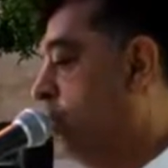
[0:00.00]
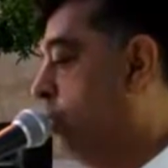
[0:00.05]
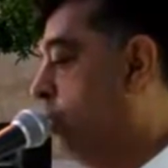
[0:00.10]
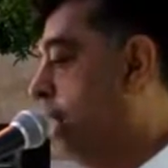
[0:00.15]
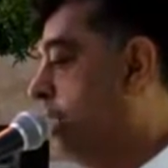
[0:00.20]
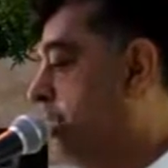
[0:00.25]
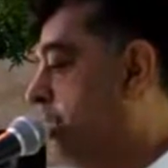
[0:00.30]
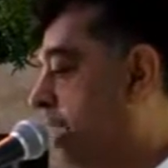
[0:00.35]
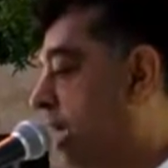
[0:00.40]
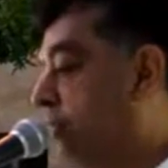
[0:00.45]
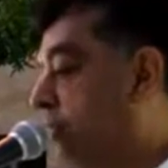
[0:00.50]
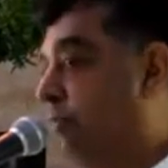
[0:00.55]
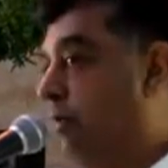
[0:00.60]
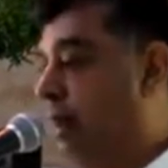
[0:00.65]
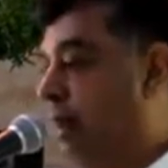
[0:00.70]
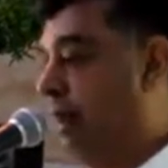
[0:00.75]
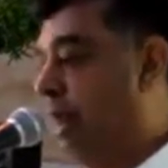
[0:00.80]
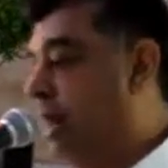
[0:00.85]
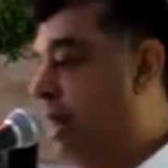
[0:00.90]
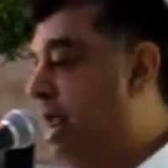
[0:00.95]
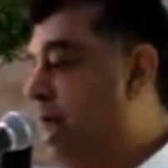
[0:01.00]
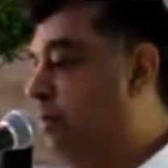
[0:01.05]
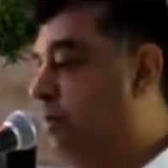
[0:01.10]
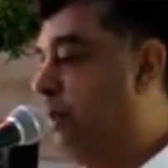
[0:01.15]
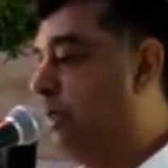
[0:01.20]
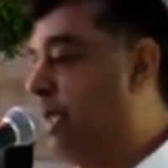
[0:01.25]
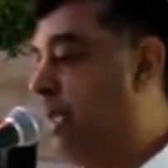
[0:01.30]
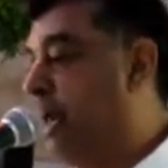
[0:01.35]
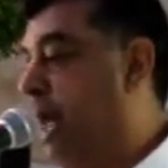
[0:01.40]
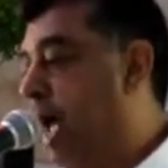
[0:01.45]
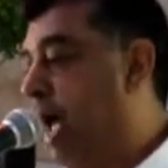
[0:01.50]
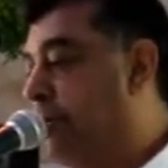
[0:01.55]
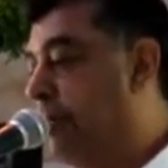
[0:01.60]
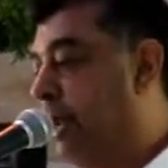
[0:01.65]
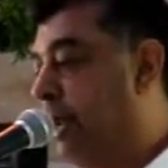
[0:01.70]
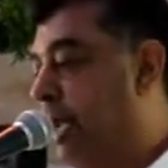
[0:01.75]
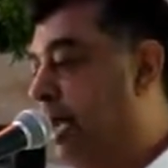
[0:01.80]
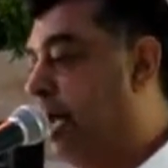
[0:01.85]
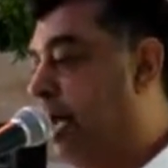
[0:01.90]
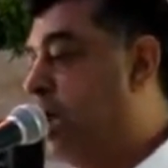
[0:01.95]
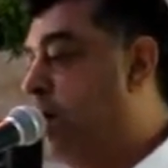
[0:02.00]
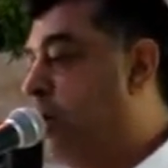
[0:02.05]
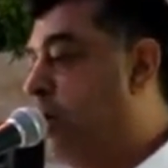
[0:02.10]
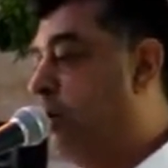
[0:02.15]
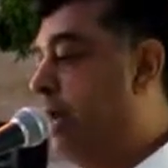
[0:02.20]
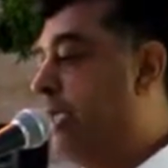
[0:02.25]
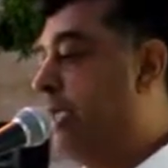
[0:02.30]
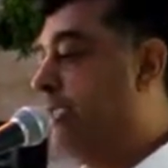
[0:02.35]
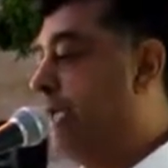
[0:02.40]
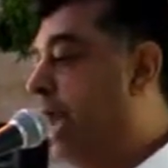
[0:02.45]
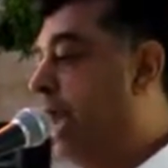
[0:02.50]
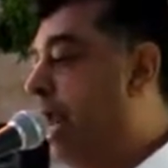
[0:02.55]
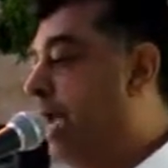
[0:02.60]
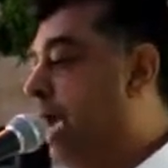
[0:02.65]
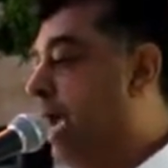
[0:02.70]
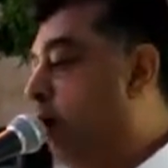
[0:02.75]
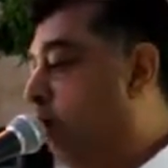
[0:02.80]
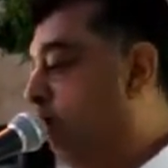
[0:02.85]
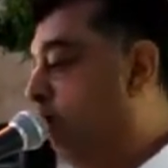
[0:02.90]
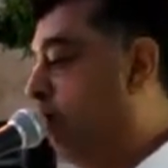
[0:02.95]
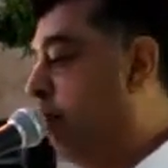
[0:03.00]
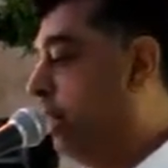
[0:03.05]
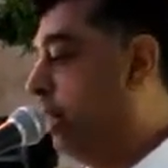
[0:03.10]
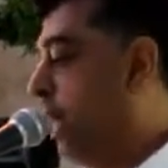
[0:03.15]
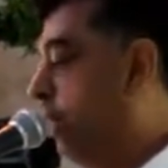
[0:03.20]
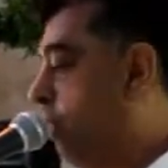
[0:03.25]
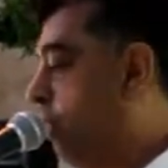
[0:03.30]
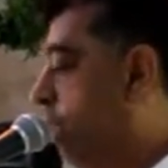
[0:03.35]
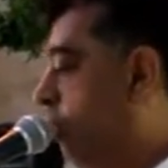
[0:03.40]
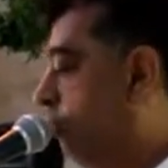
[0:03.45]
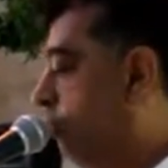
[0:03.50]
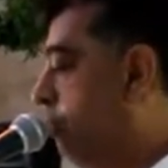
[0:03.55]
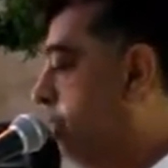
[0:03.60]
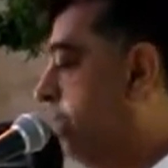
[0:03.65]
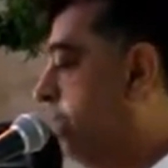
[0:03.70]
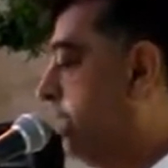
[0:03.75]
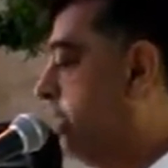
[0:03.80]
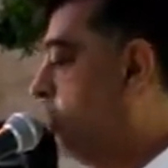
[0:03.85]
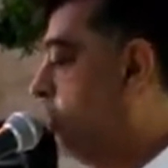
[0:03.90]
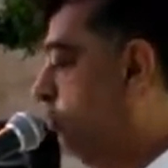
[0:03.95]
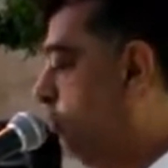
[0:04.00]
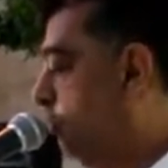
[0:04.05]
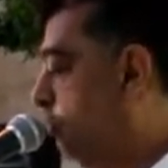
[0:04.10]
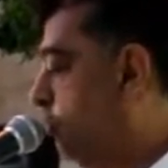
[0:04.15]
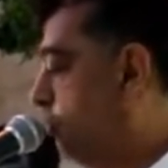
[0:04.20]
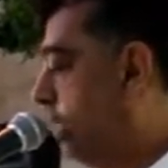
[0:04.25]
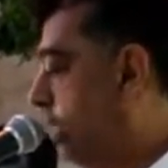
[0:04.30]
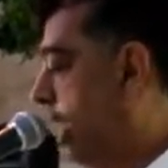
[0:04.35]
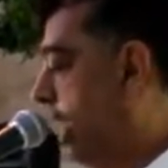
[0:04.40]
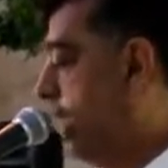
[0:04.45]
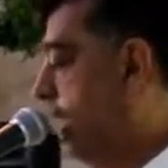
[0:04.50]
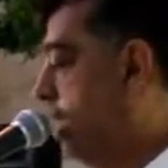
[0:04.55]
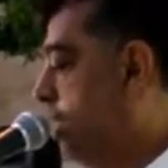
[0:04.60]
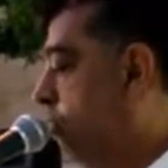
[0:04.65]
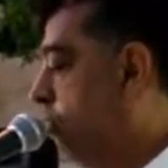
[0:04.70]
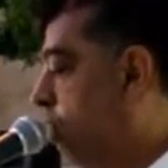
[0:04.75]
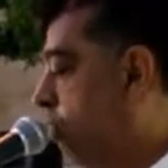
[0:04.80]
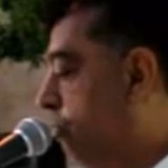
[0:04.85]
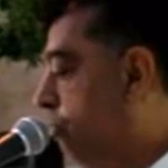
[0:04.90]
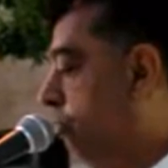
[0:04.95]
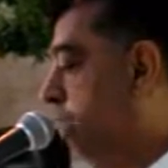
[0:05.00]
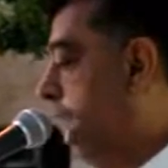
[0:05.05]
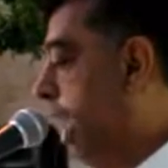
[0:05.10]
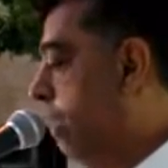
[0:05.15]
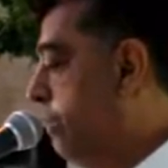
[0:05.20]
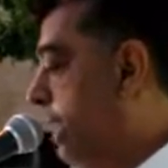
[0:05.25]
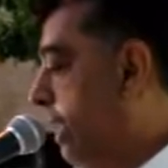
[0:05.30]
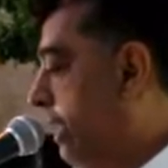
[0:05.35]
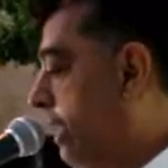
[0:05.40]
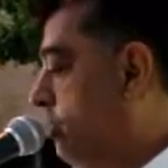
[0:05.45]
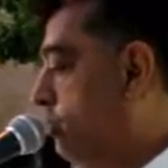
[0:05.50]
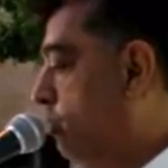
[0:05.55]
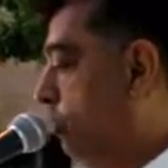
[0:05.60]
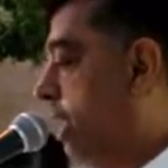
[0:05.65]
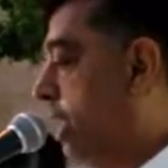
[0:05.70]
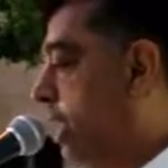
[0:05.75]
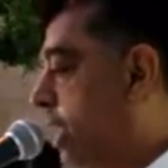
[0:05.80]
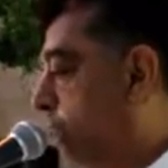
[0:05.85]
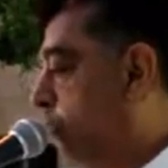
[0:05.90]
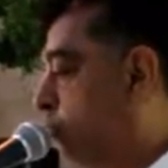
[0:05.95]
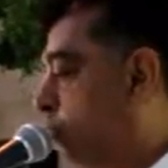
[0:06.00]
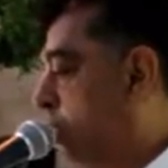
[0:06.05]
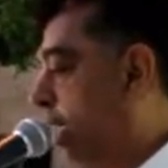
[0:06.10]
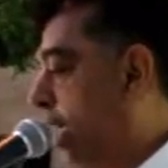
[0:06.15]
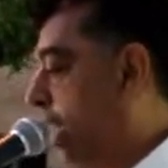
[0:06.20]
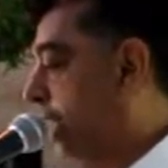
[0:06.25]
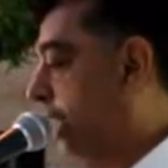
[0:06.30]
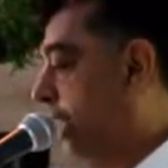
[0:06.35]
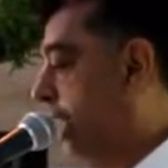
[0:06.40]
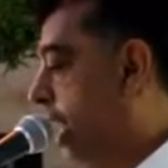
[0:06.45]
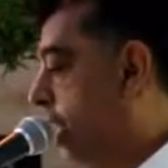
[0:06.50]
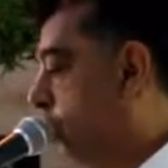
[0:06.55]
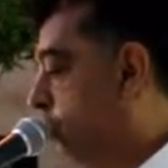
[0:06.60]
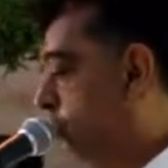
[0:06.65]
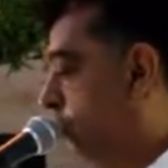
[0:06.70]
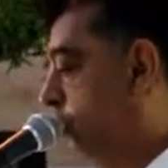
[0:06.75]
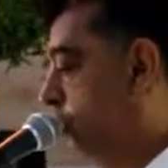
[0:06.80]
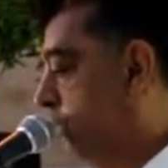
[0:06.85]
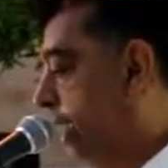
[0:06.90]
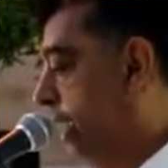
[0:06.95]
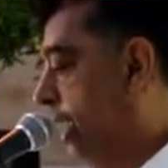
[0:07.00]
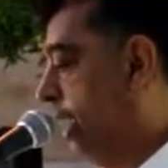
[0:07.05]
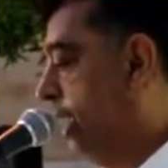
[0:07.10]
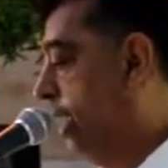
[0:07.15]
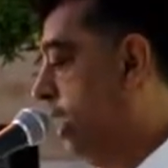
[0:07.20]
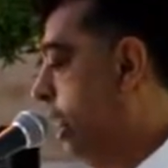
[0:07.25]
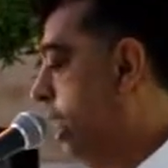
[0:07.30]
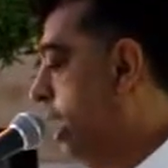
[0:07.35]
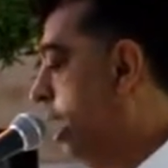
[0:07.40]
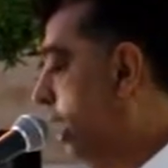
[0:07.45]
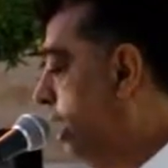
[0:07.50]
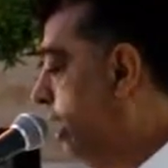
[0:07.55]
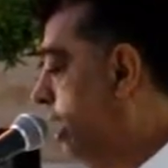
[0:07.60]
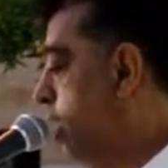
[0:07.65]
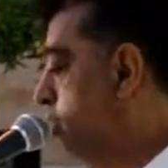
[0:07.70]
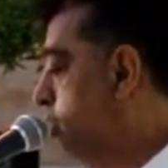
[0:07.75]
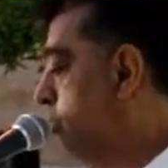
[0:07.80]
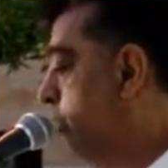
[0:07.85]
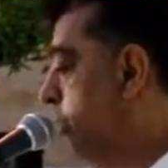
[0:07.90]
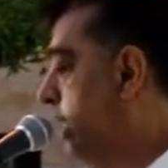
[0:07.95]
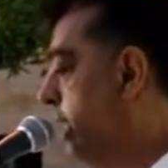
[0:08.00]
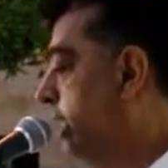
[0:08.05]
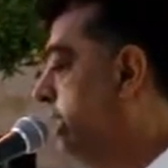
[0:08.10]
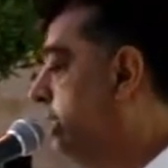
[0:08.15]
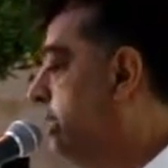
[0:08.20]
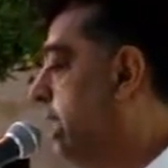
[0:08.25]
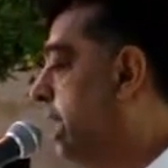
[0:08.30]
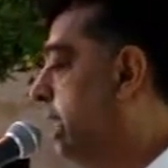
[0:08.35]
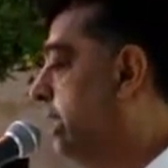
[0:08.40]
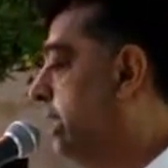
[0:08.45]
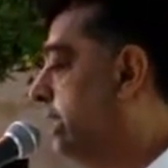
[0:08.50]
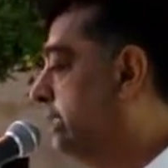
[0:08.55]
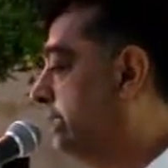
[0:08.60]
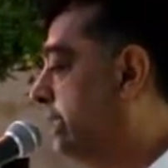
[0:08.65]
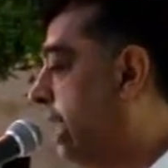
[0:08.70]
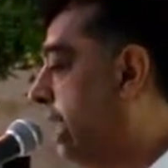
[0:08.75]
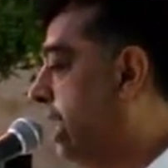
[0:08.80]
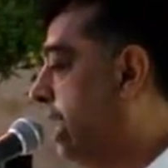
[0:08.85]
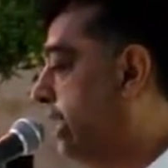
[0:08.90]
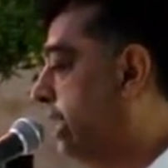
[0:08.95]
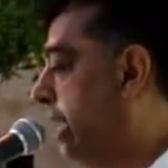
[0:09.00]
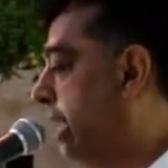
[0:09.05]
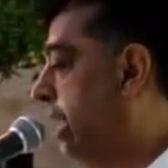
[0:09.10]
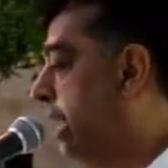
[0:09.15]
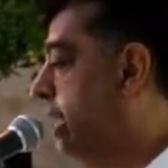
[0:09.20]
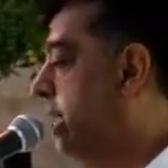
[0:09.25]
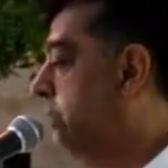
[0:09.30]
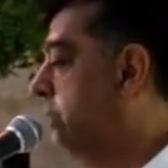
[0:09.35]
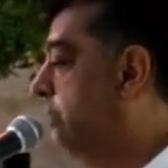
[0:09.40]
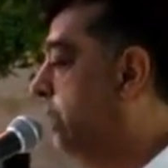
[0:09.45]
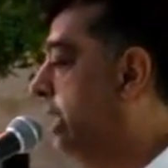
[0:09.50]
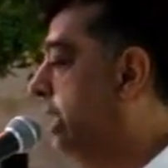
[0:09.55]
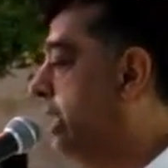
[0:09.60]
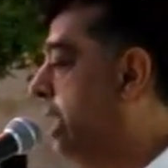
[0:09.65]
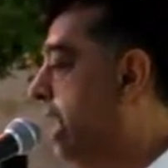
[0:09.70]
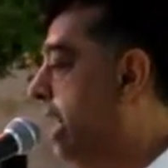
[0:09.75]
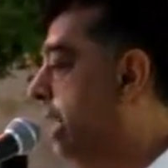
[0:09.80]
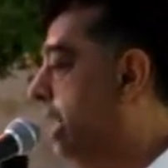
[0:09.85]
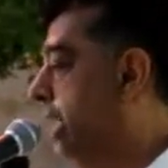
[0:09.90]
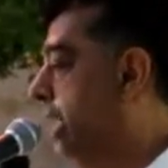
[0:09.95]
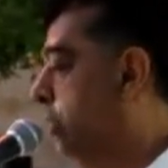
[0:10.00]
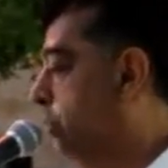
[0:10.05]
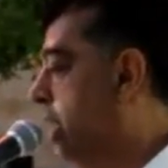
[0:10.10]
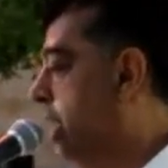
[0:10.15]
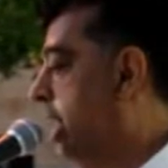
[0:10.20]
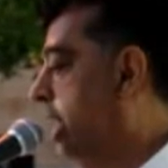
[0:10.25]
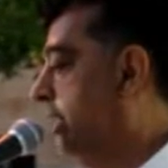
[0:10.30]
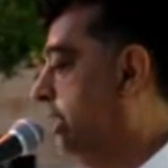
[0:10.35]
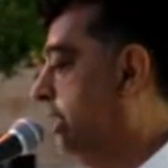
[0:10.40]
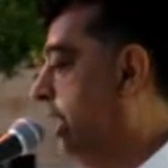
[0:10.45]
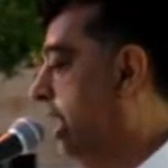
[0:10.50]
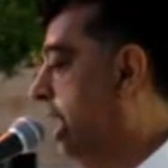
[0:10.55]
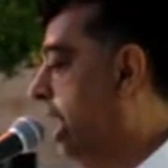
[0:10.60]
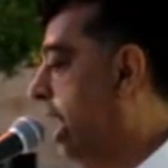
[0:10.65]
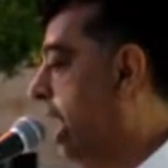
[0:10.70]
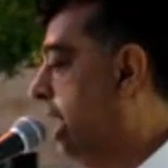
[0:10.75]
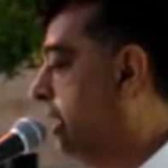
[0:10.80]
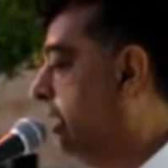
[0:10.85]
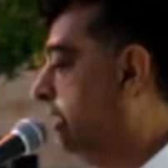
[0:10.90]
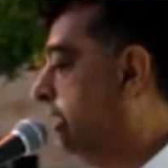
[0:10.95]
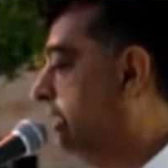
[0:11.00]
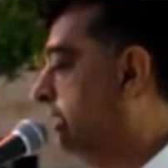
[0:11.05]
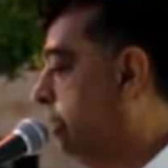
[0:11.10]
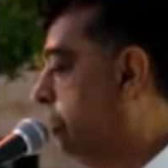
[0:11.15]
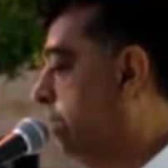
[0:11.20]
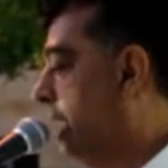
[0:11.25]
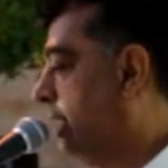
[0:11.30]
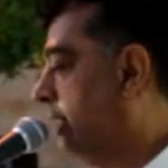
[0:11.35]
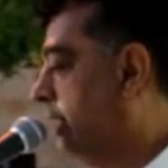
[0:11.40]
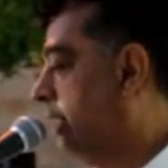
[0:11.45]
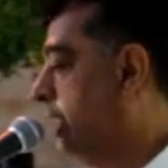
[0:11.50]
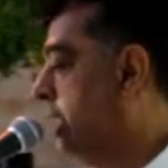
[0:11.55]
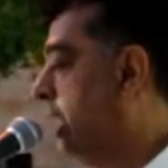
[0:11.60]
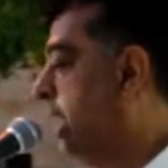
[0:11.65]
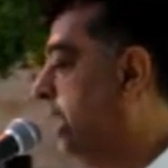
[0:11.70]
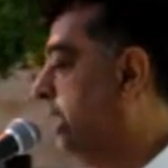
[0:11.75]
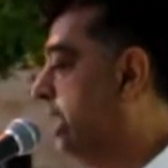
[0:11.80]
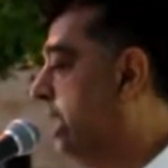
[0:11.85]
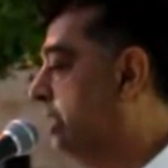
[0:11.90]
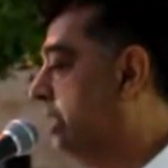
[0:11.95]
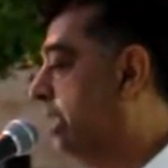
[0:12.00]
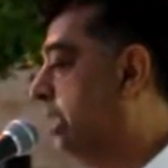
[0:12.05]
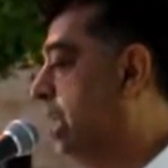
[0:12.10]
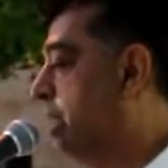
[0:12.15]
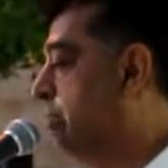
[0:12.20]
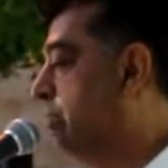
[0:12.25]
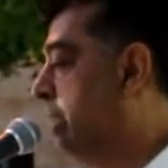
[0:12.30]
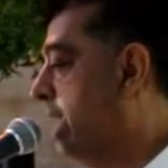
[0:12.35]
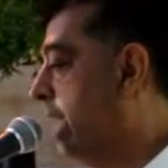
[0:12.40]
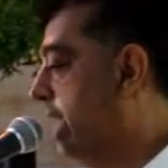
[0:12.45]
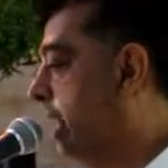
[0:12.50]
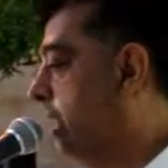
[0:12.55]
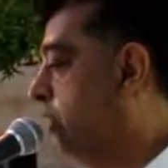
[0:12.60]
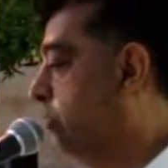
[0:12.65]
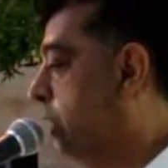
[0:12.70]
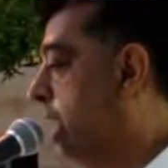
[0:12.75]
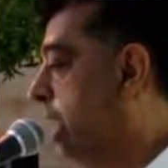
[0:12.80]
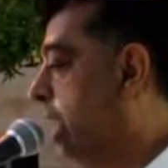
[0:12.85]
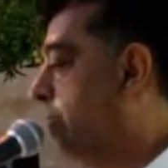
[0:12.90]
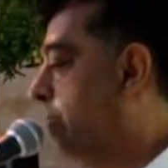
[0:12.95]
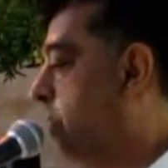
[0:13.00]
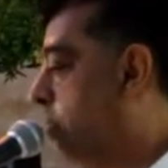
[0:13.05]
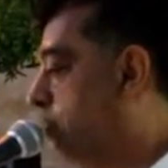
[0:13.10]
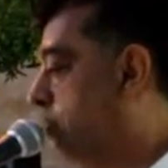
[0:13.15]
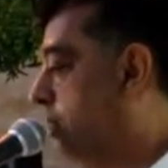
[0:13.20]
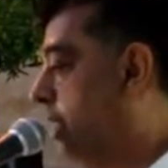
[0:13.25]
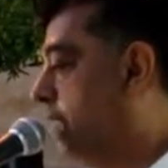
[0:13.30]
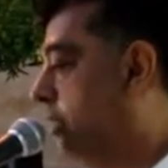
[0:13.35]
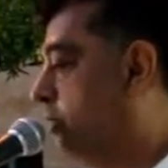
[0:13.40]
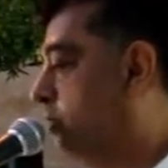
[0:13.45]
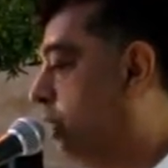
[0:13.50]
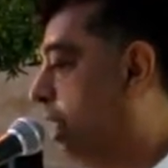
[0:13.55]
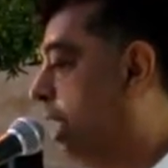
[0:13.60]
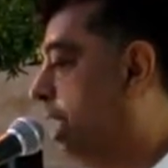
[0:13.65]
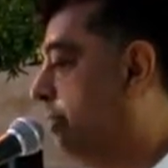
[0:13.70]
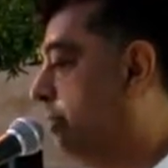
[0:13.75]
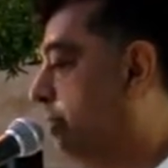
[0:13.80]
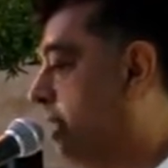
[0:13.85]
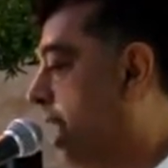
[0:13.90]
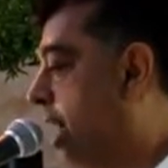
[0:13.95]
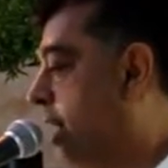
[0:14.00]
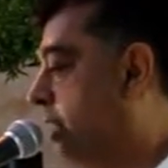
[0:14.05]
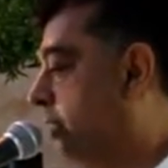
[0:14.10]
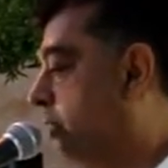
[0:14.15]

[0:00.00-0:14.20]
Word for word: وأن تغفر لنا وترحمنا ونسألك حبك وحب من يحبك وحب عمل يقربنا إلى حبك اللهم إنا نسألك بالله الواحد الأحد الصمد الذي لم يلد ولم يولد ولم